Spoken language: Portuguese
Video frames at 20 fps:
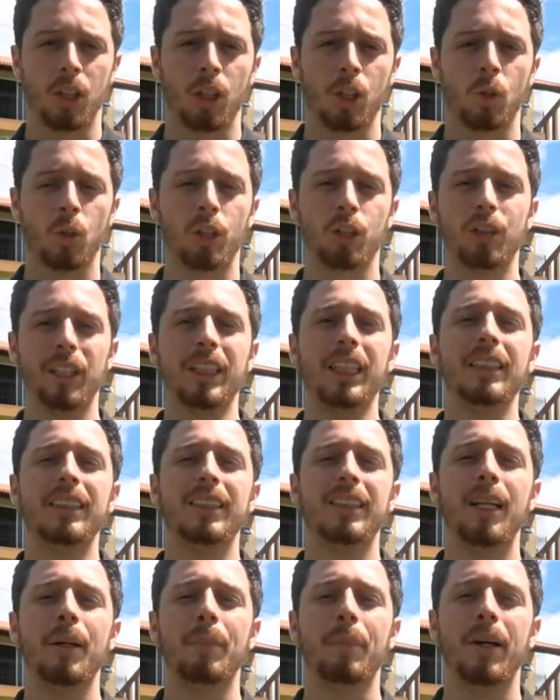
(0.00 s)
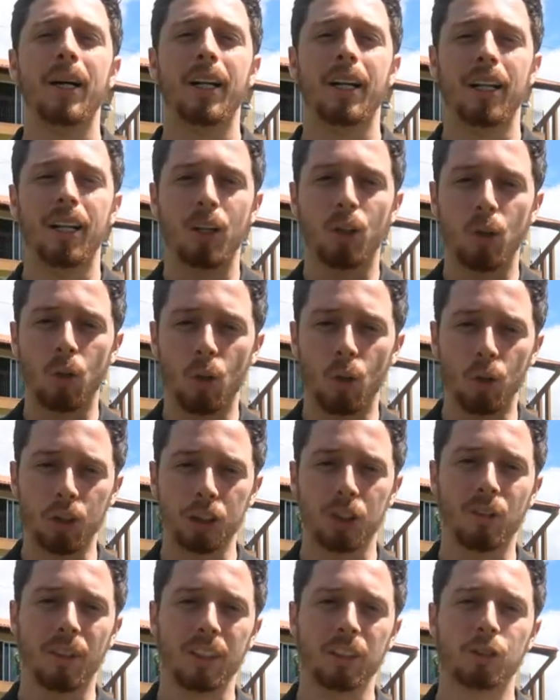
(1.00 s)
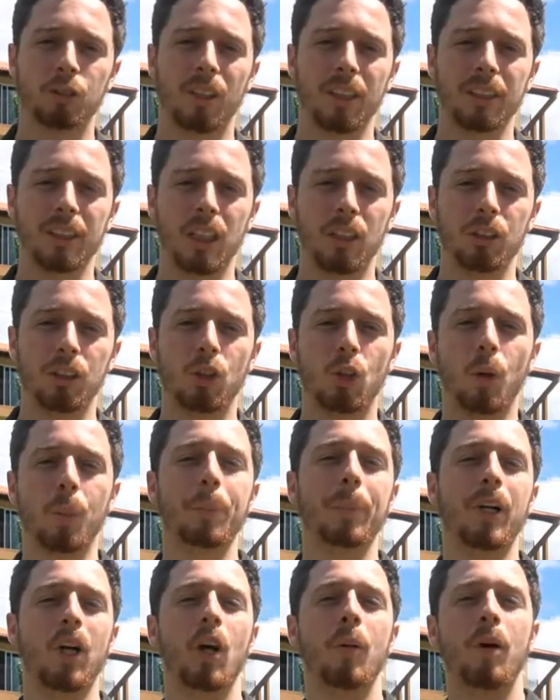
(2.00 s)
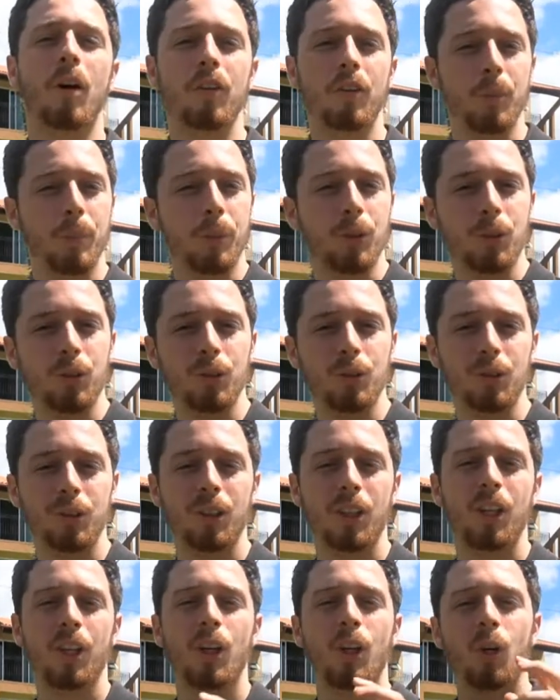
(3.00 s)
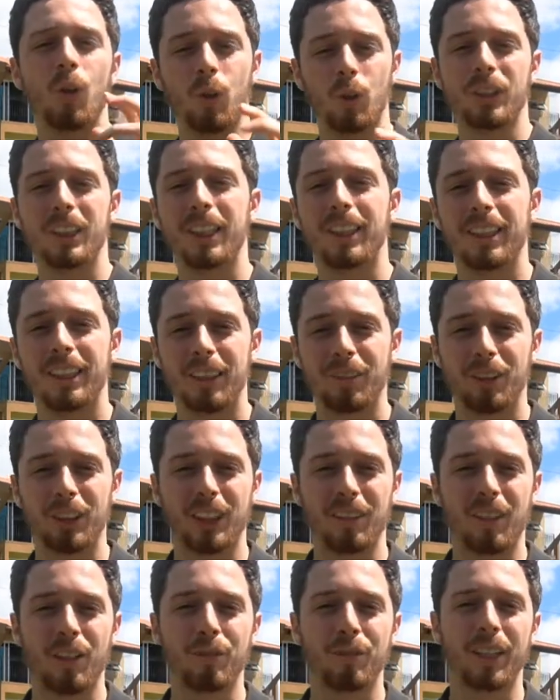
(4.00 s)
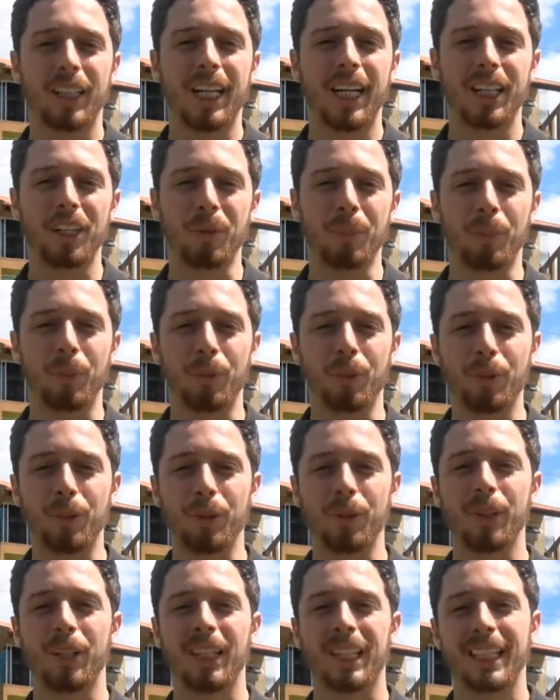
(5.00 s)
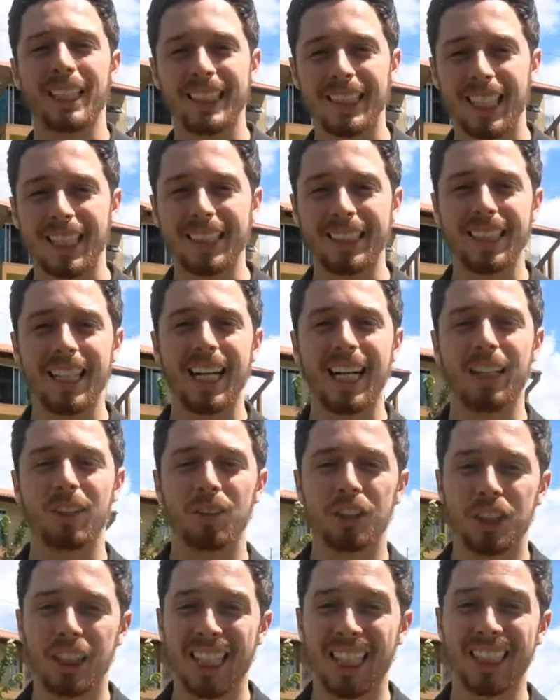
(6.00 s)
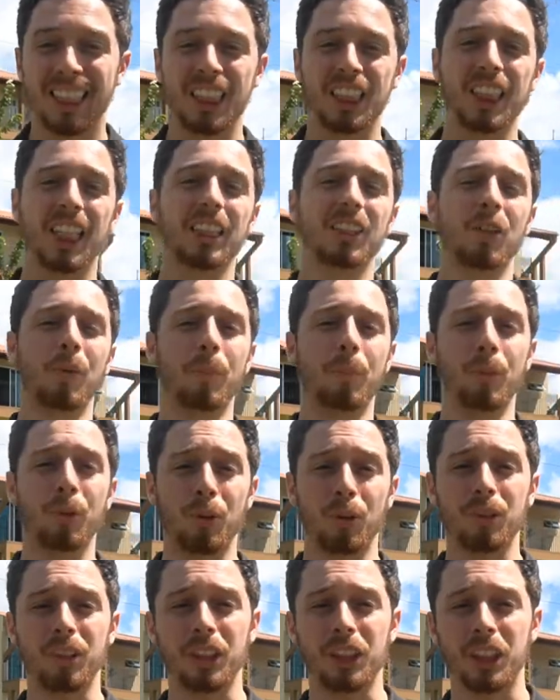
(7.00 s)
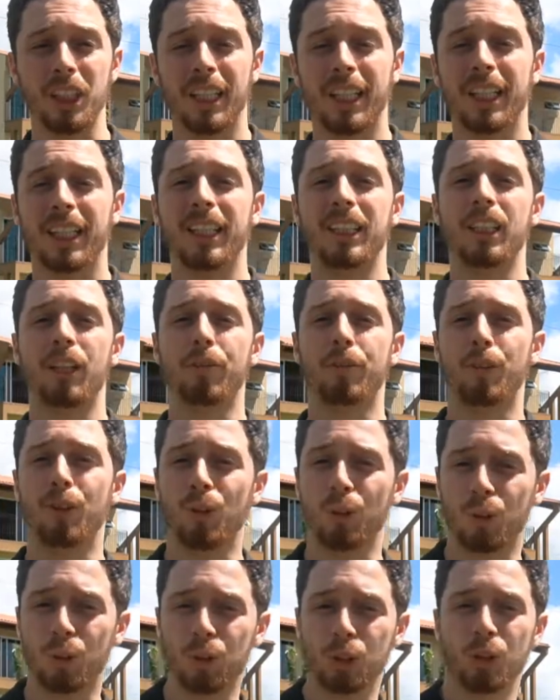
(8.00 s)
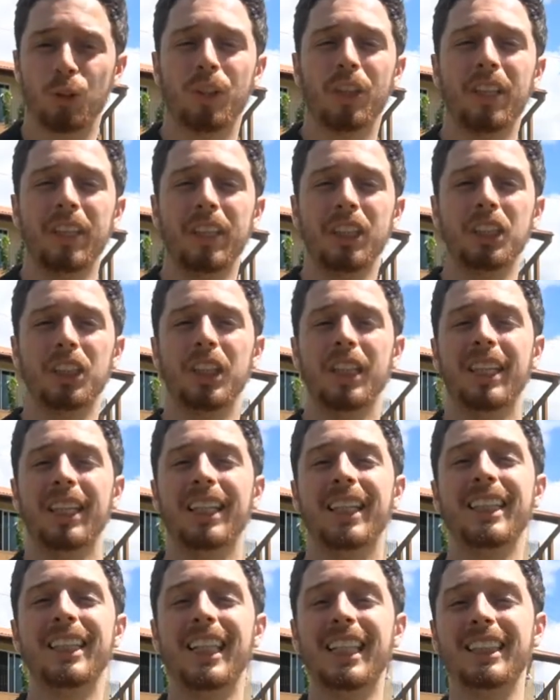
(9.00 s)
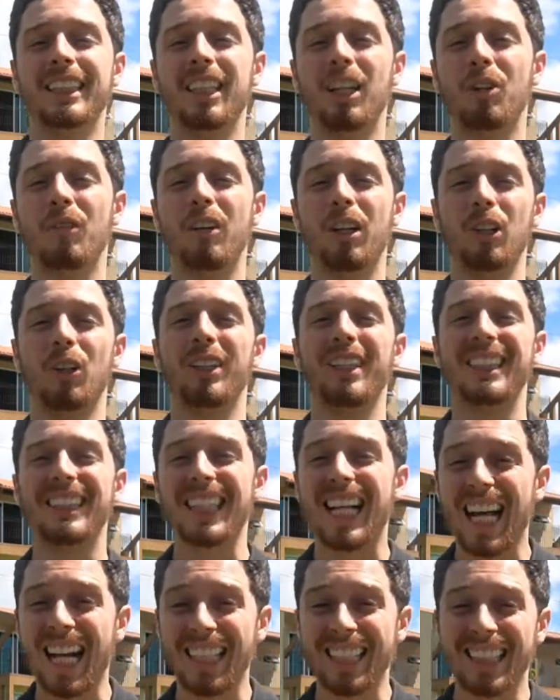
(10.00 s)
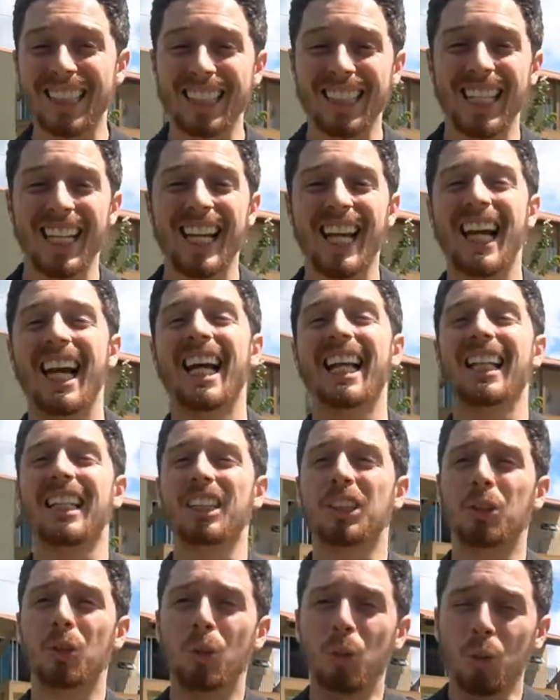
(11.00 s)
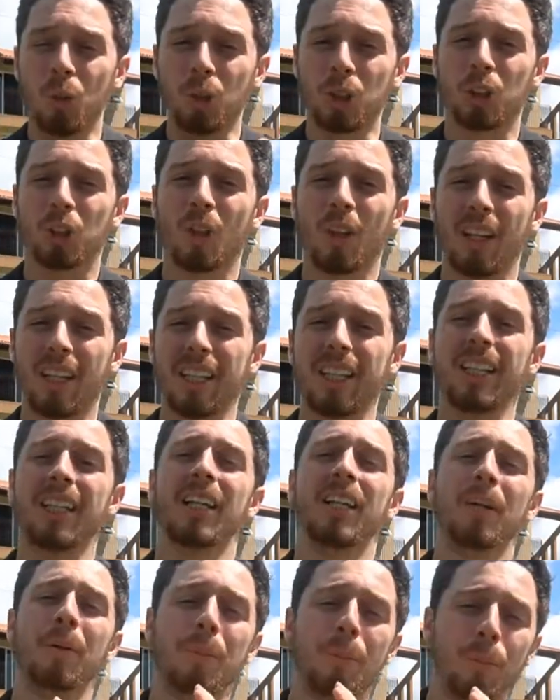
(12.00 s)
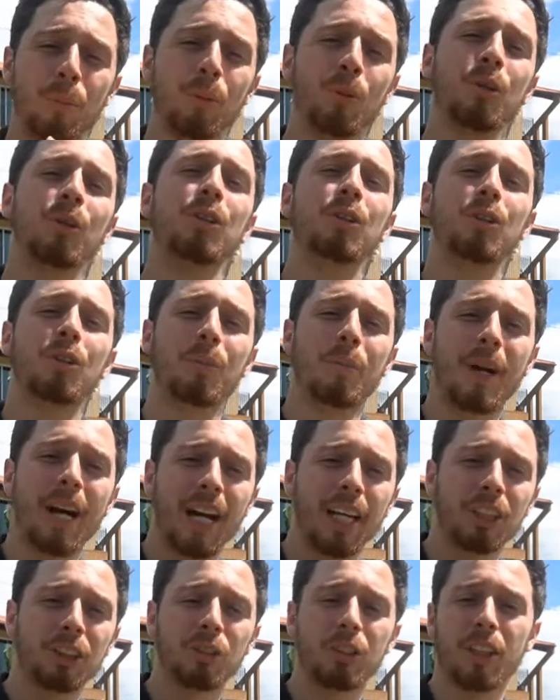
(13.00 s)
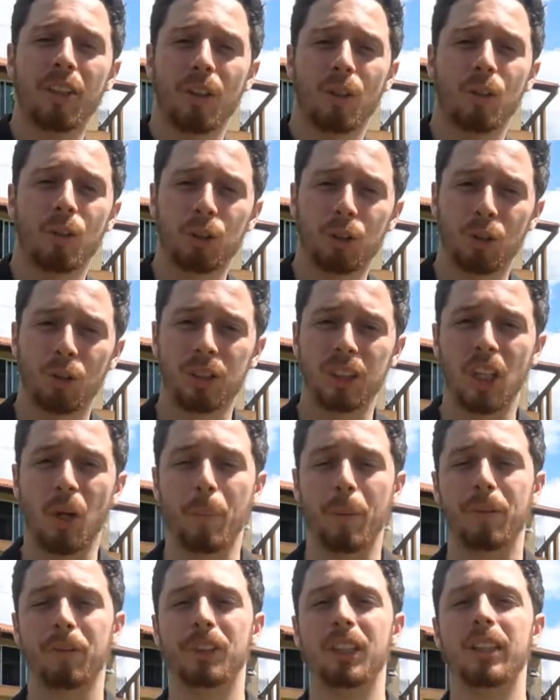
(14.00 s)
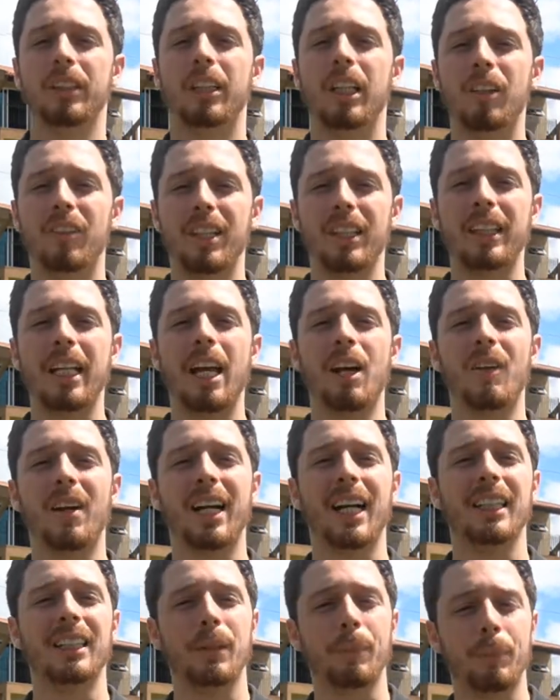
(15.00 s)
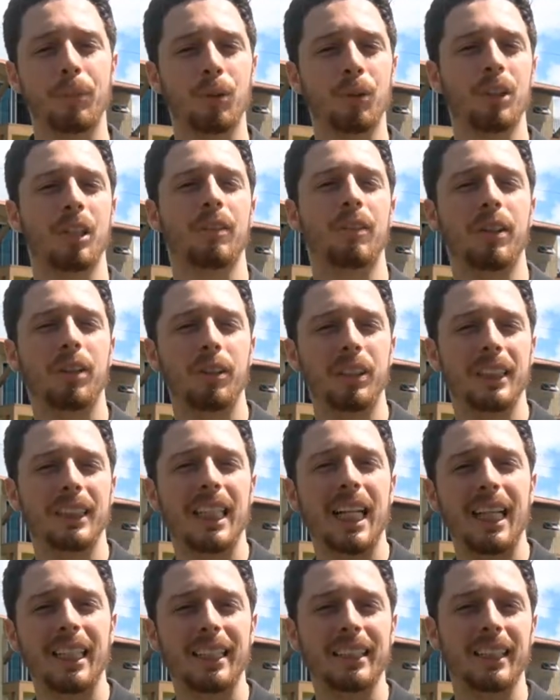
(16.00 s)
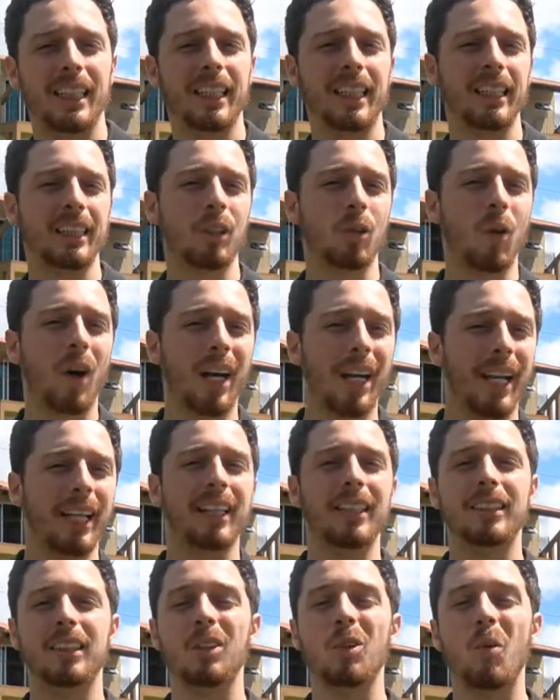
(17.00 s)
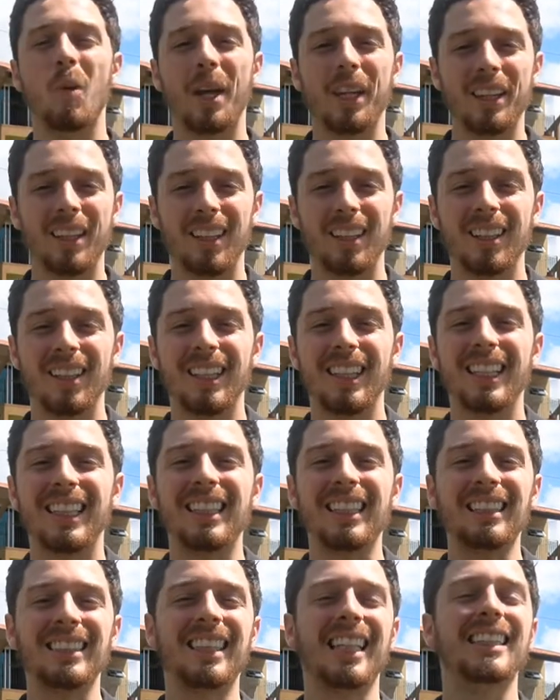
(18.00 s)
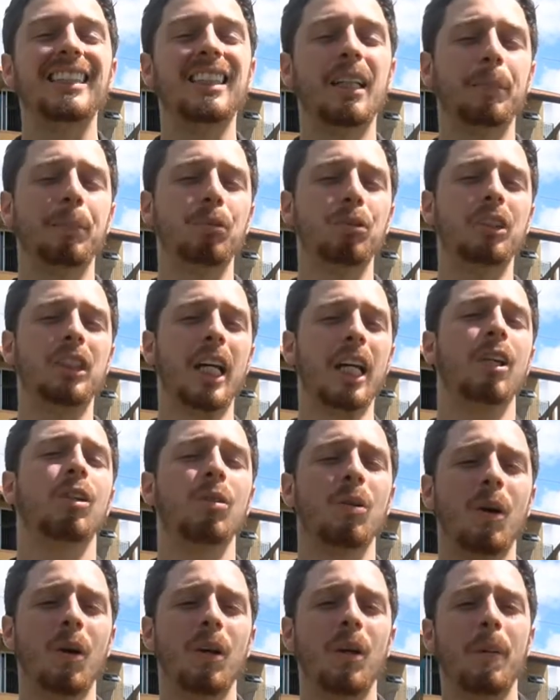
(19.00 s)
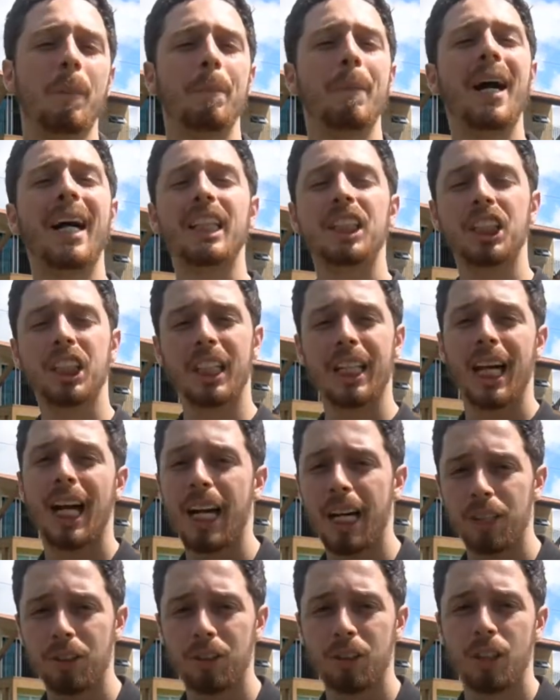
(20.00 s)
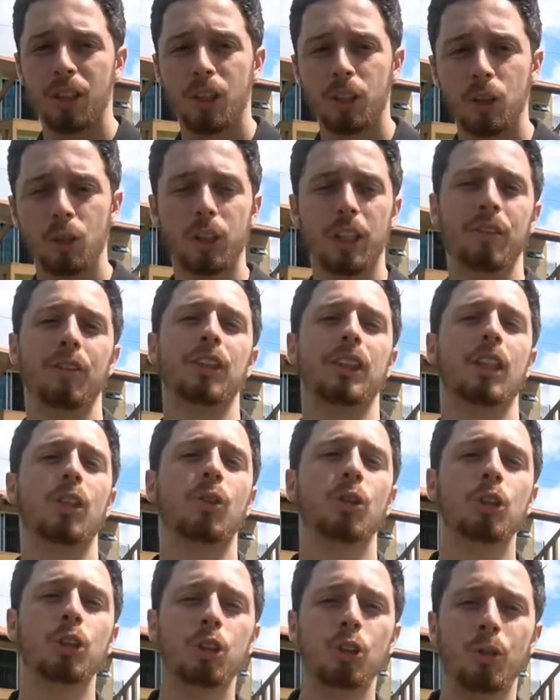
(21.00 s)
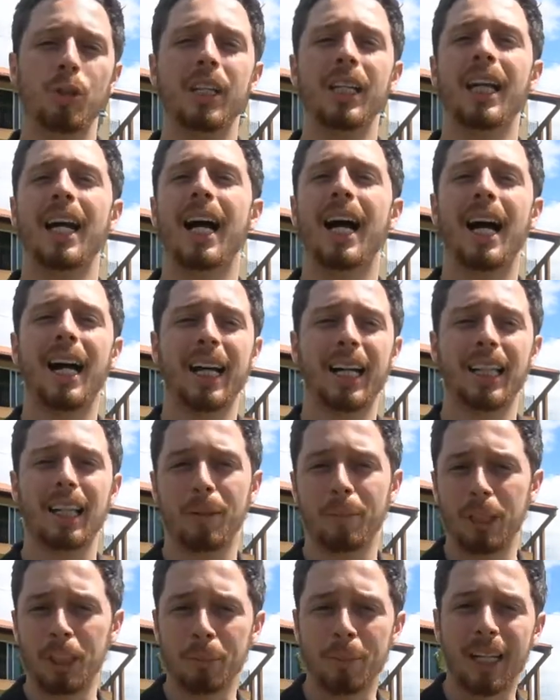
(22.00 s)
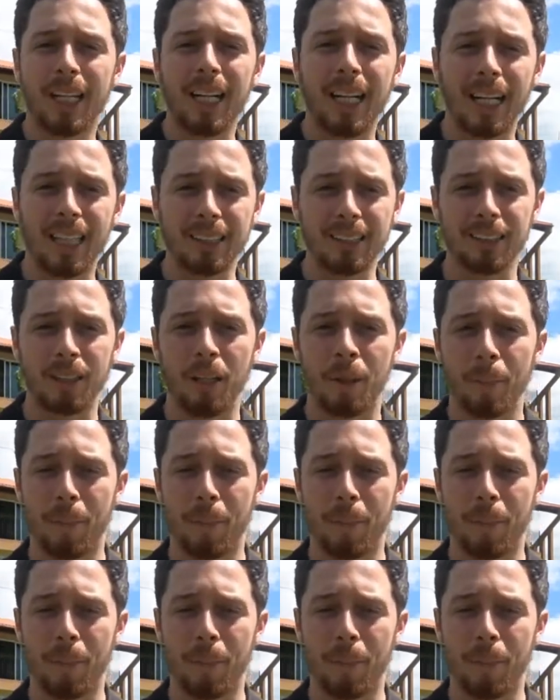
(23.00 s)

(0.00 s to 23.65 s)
Quando a gente se depara hoje com a situação de comprar um imóvel pronto, com certeza você vai ficar aí um pouco chateado. As casas que já estão prontas, que já foram construídas, que já estão valorizadas, elas custam aí muito mais do que uma construção. Para você ter uma ideia, uma casa pronta, valorizada, é cerca de 40, 50, 60% mais caro do que você construir aquela mesma casa.